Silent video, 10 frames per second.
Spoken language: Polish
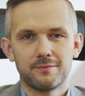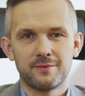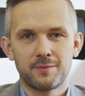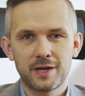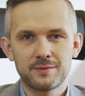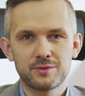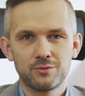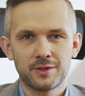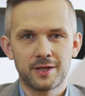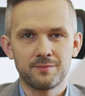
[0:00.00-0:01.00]
Wybrałem
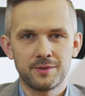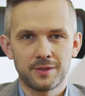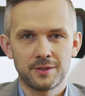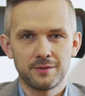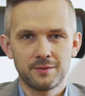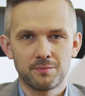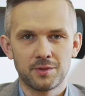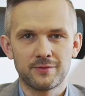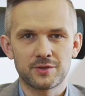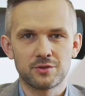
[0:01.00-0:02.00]
studia MBA,
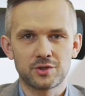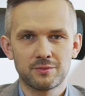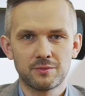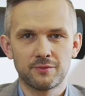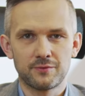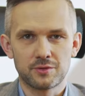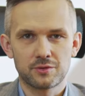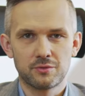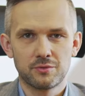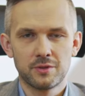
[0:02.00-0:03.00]
ponieważ doszedłem do wniosku,